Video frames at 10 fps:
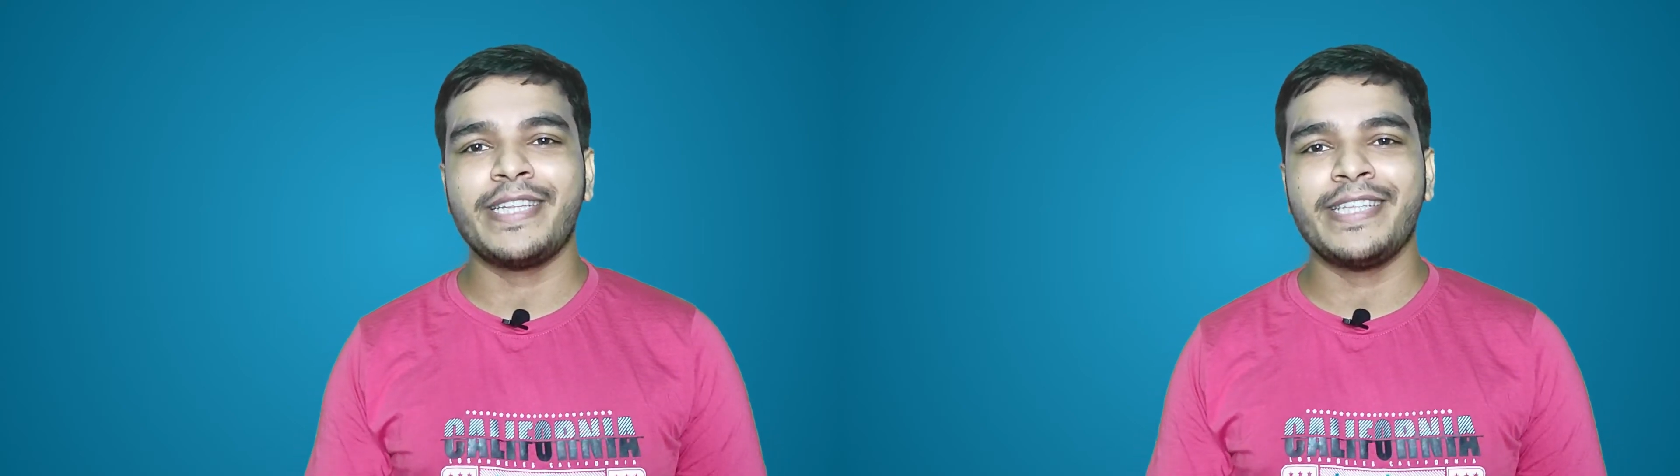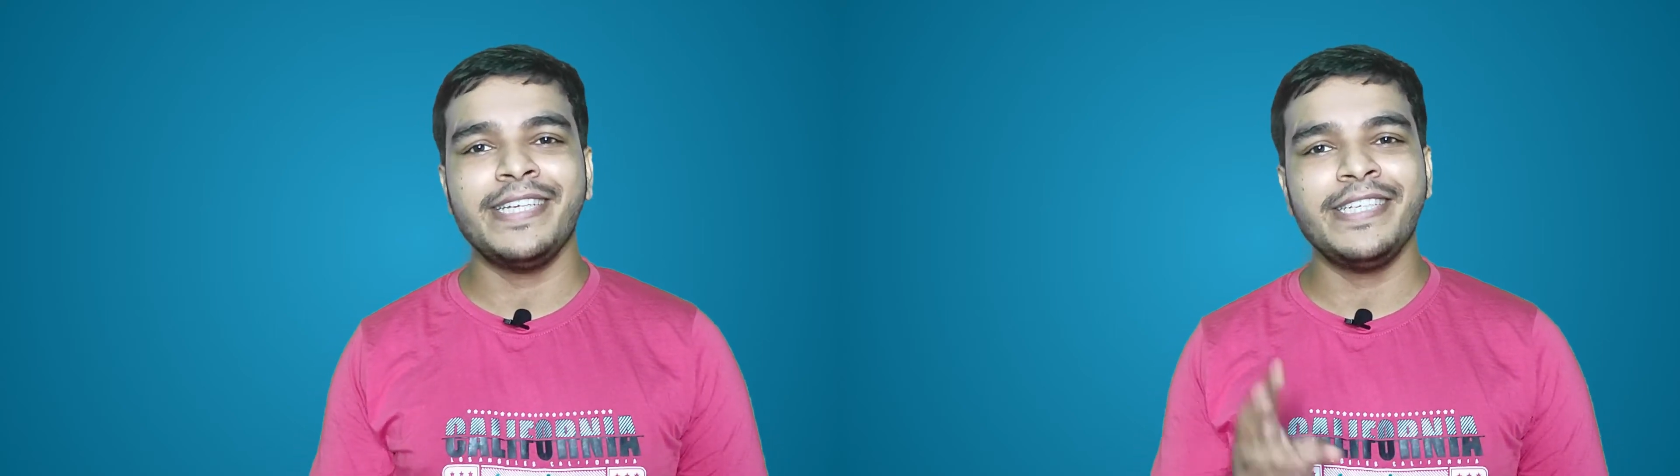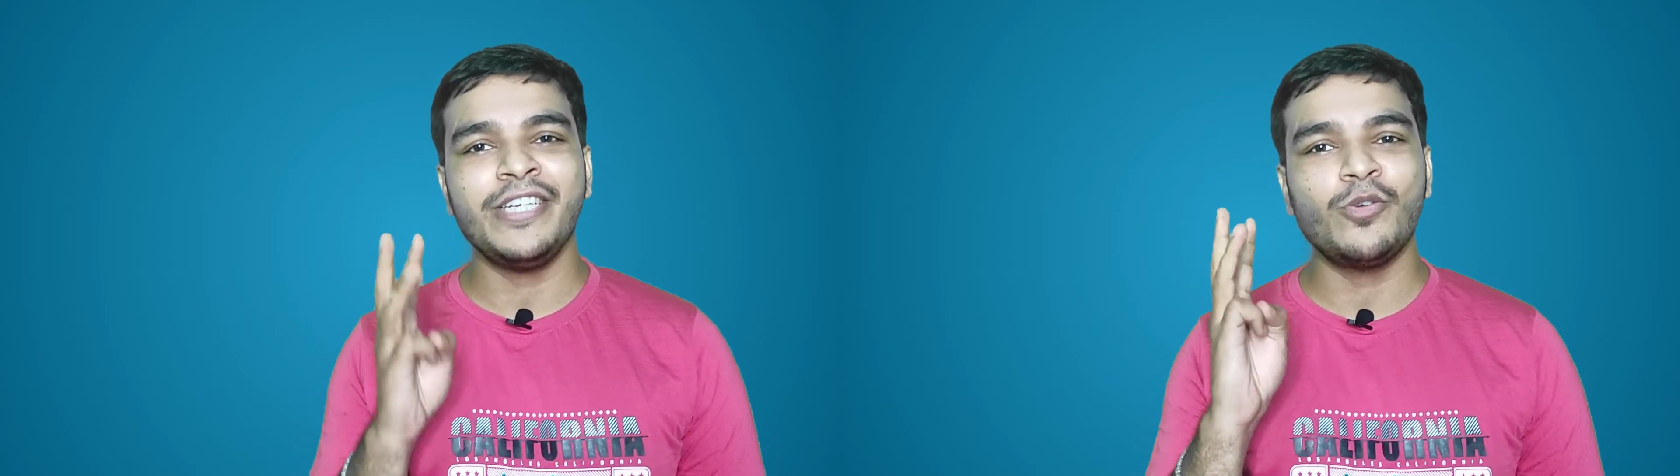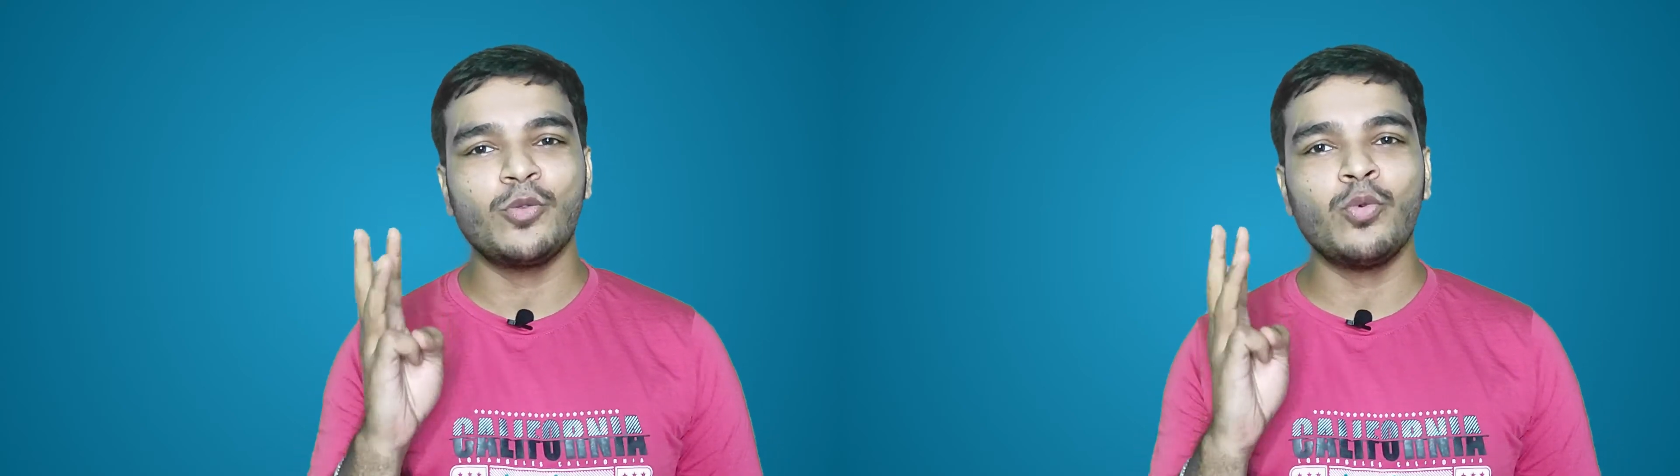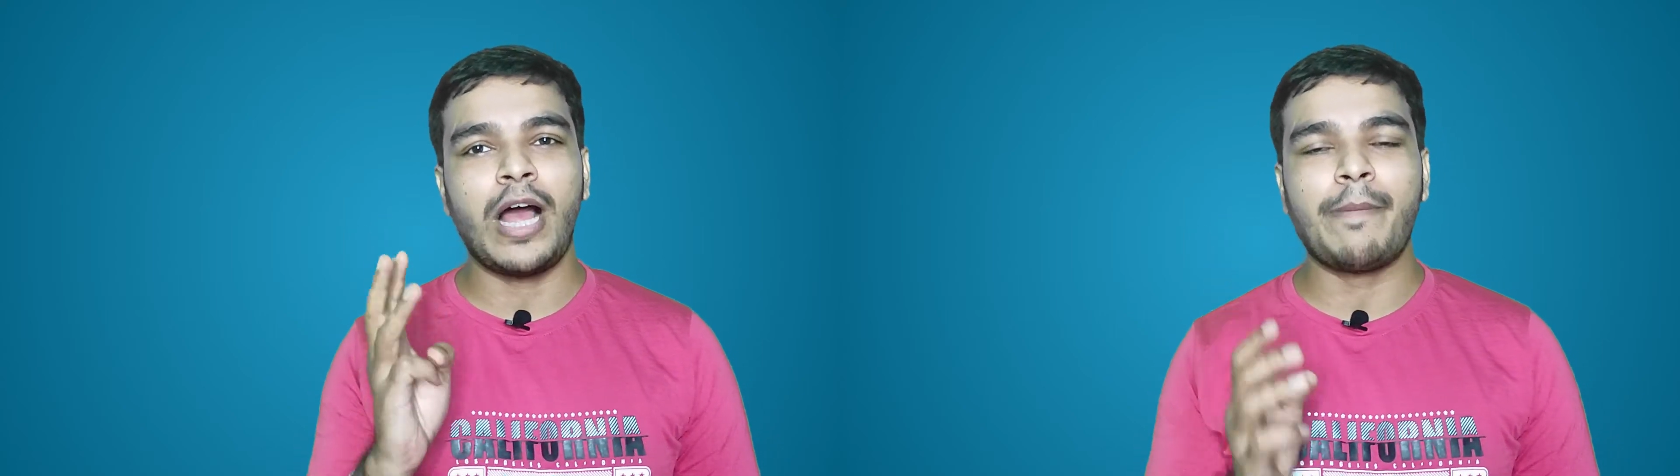তিনটি
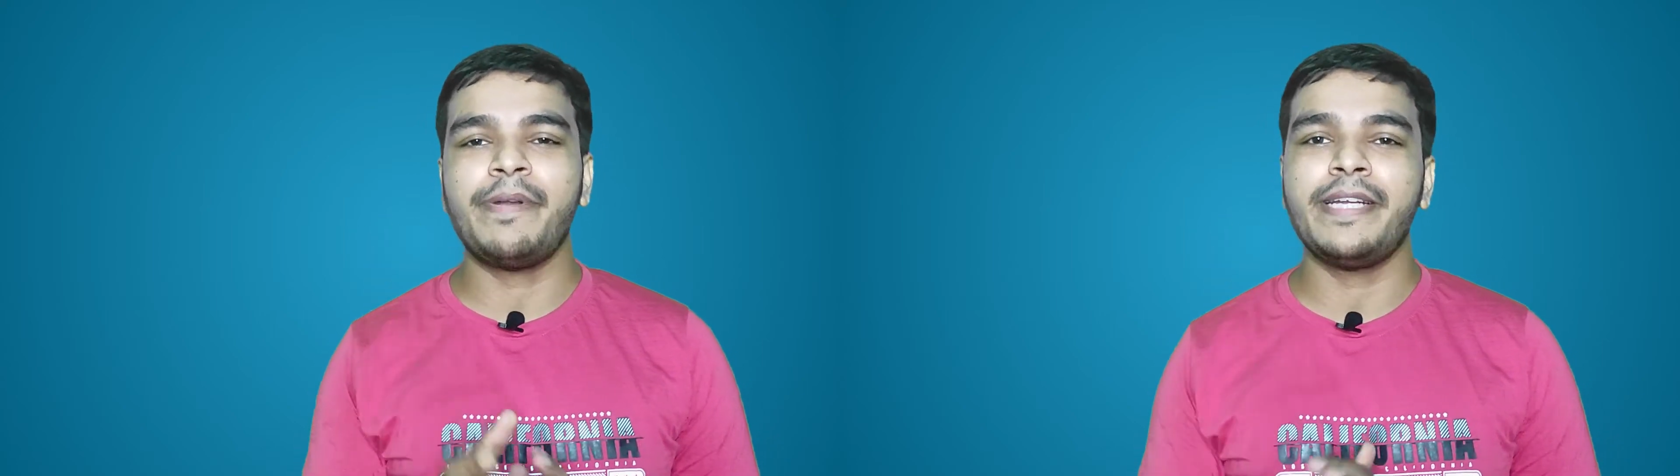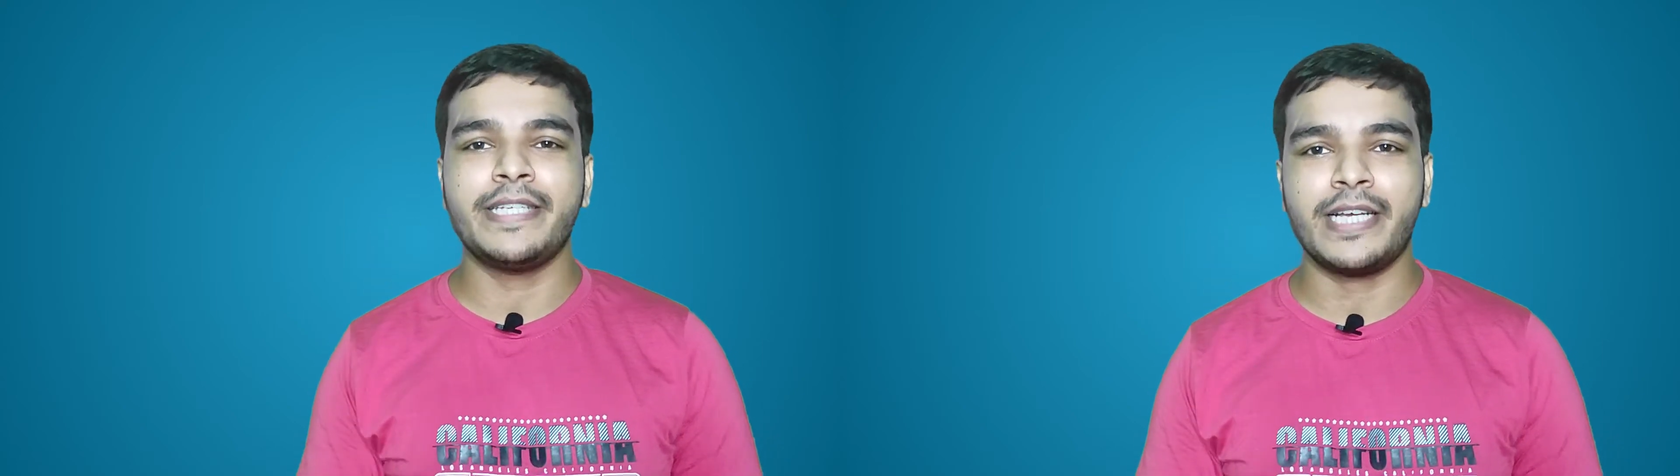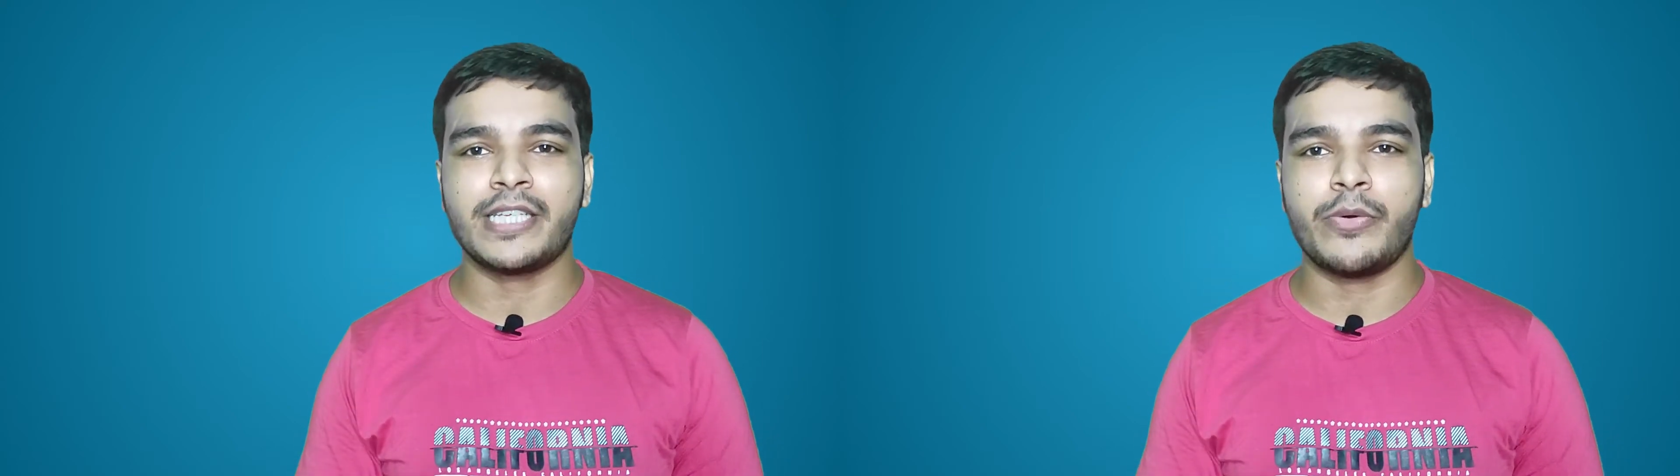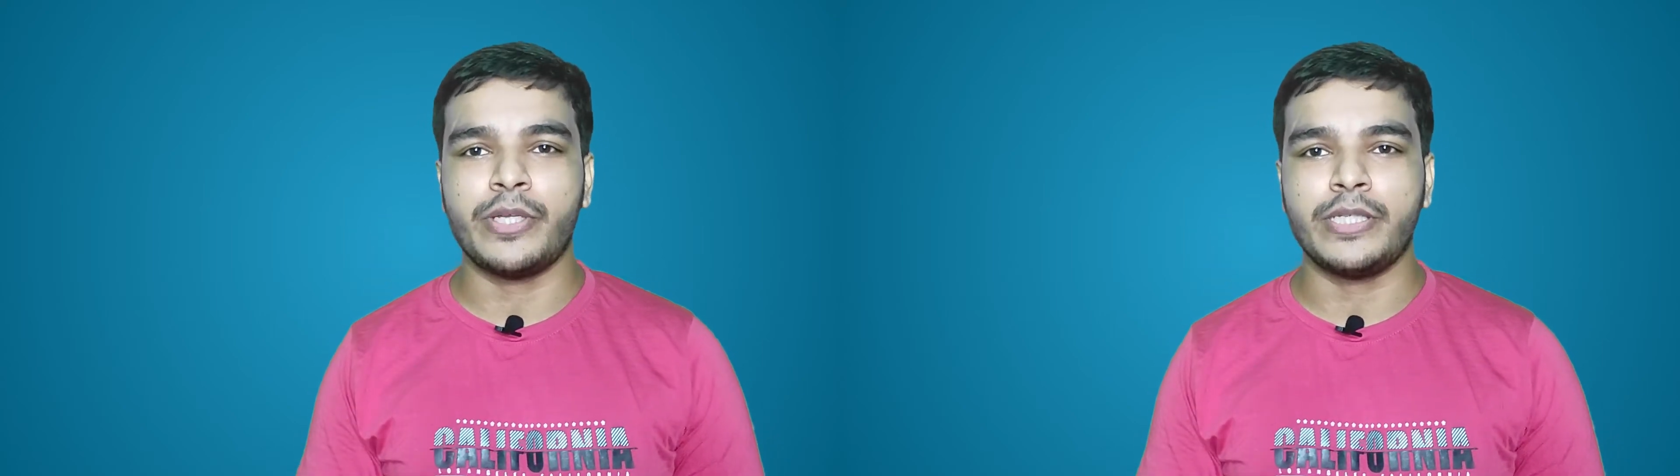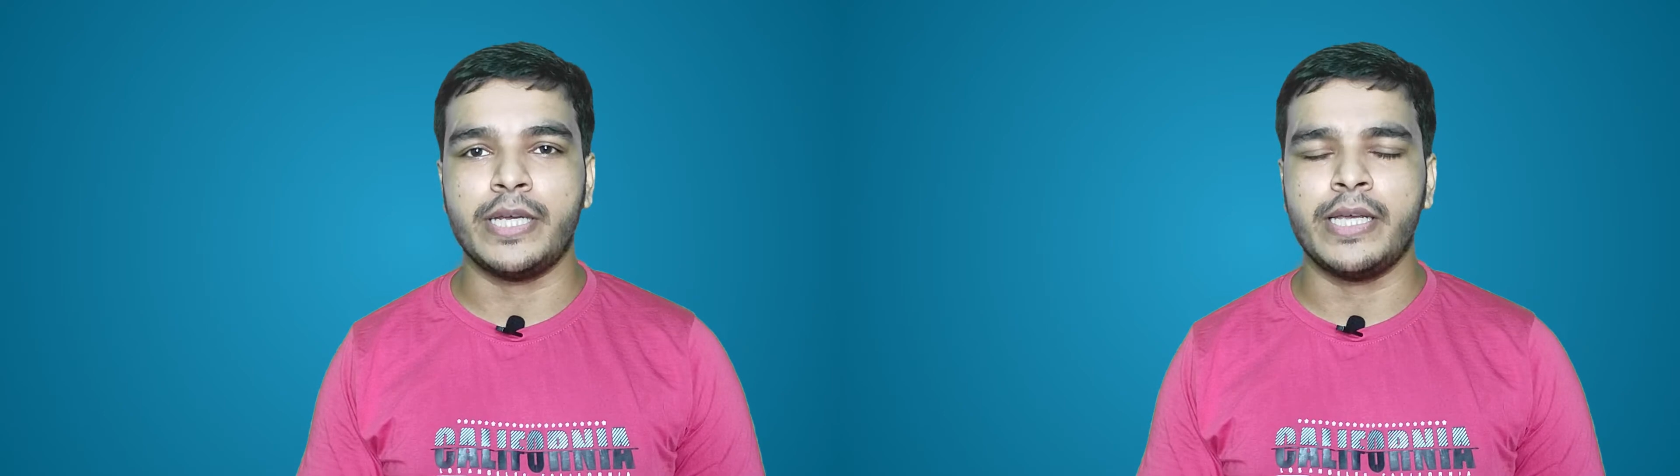নতুন আপডেট নিয়ে আসা
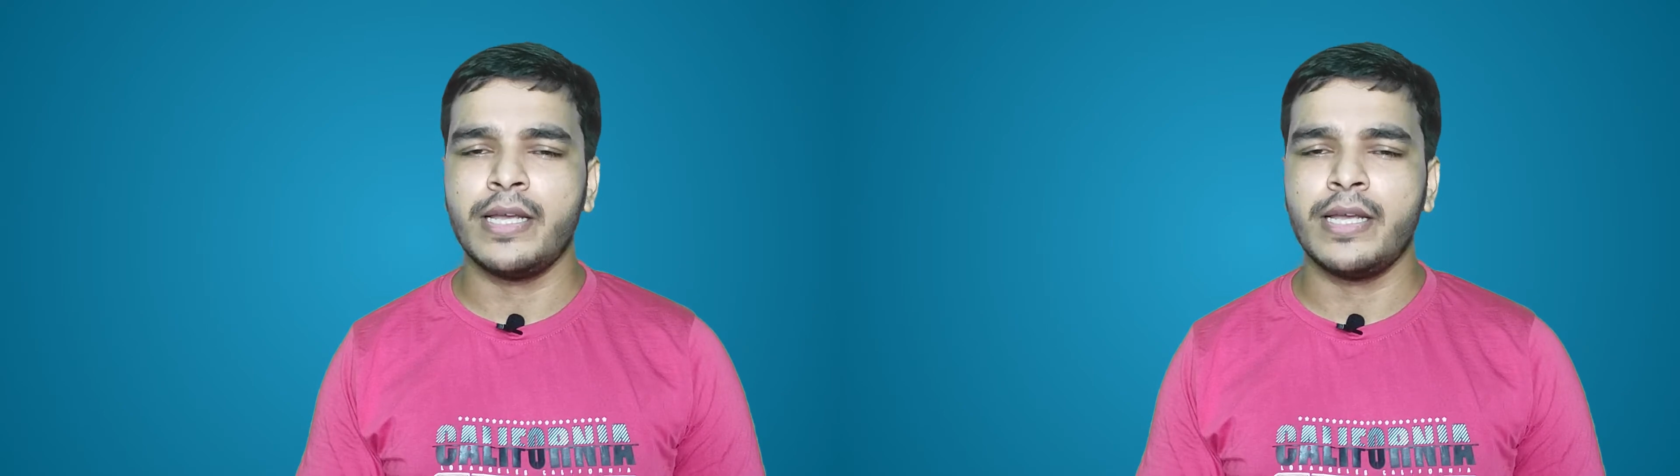হয়েছে